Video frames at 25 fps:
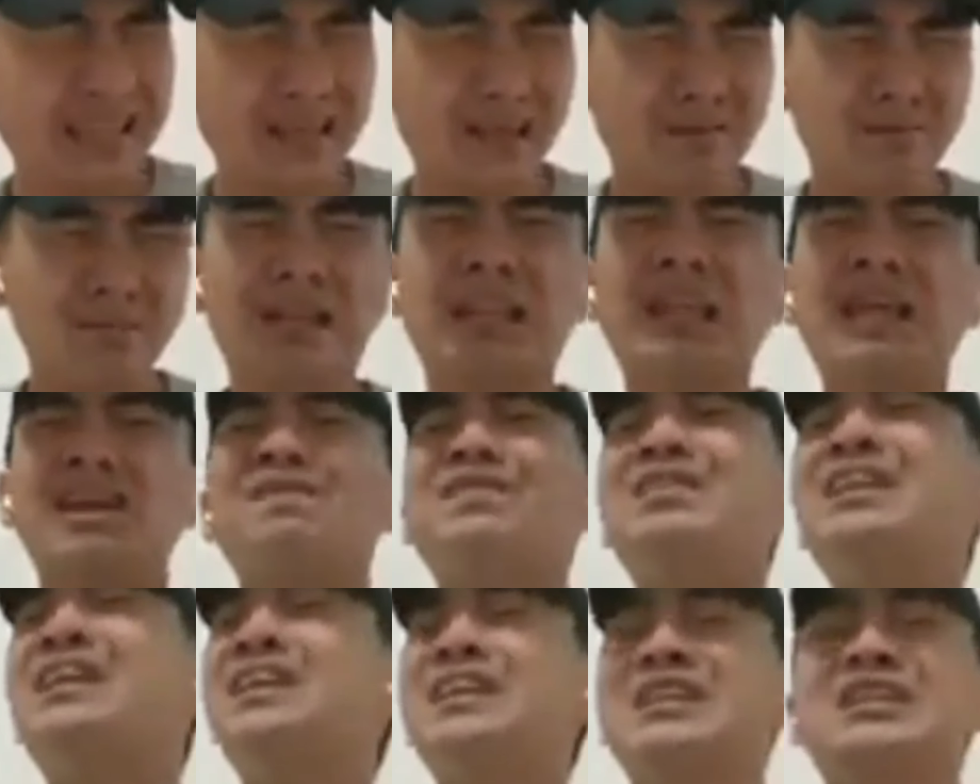
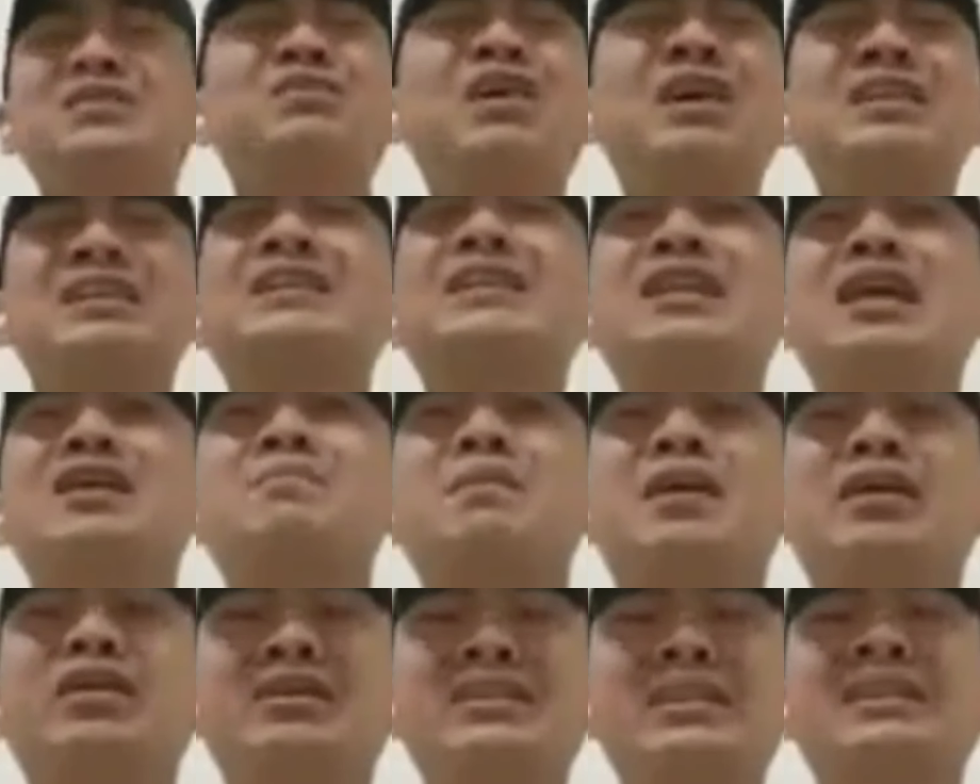believing that this Francis Lai
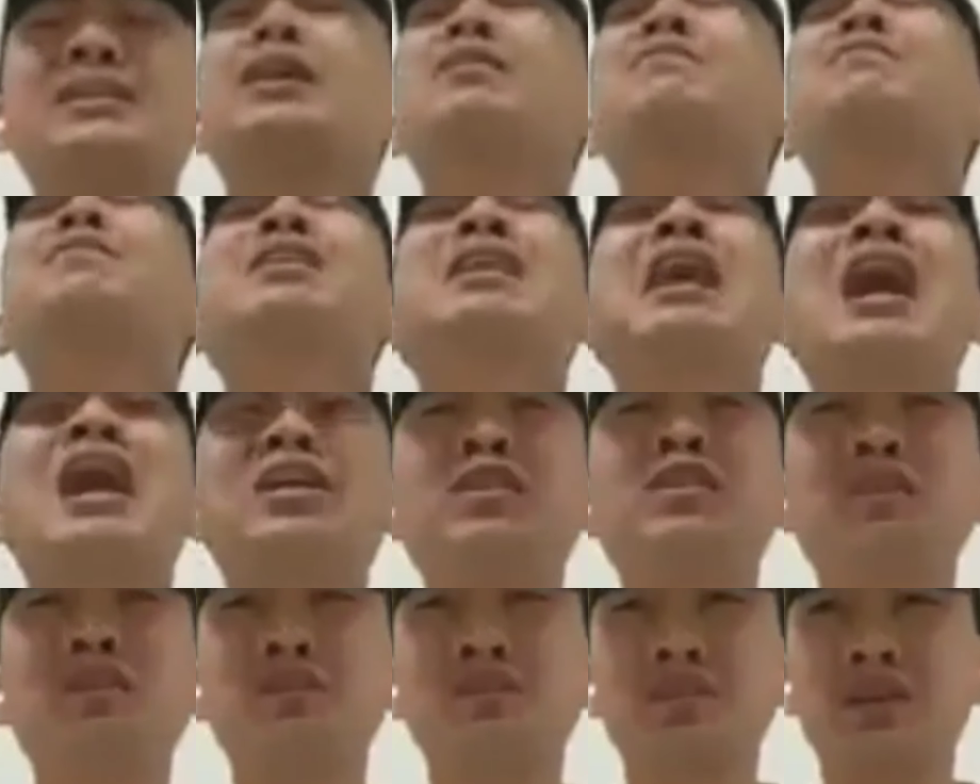Marcos is a
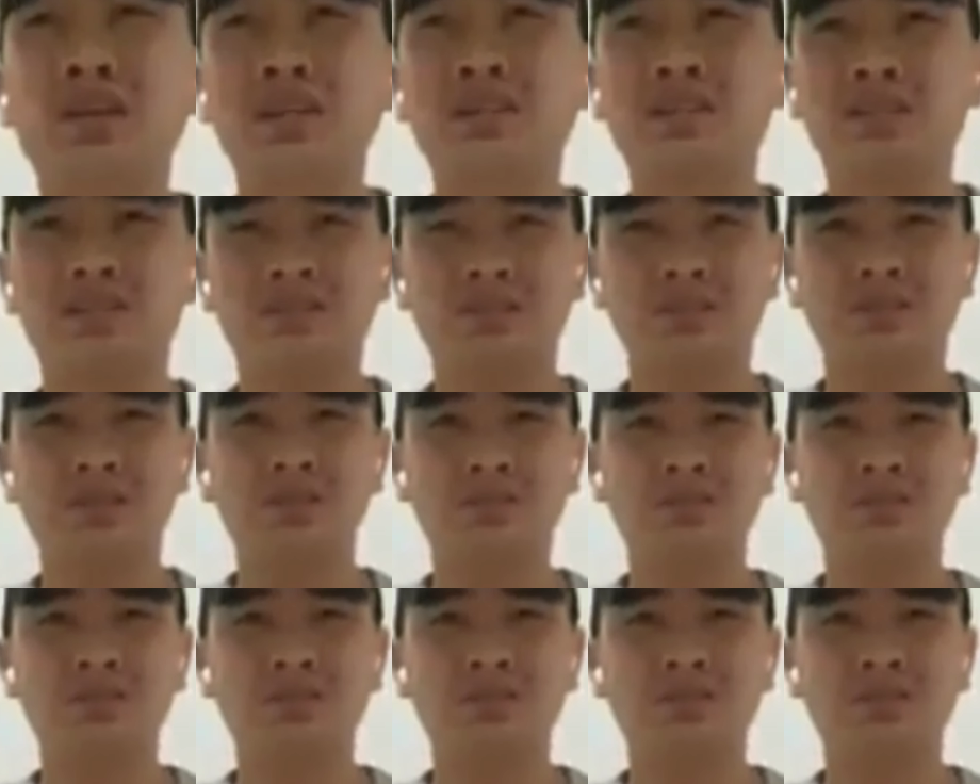philanthropist,